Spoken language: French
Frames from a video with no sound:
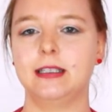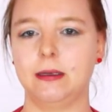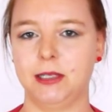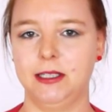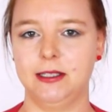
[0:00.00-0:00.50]

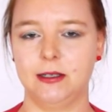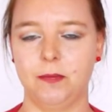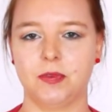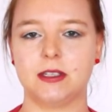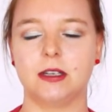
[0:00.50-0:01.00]
caprice,
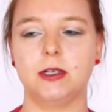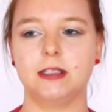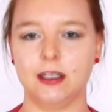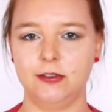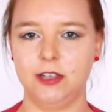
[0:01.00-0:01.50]
ça doit
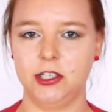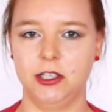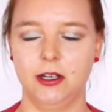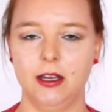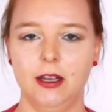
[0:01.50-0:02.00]
être réfléchi.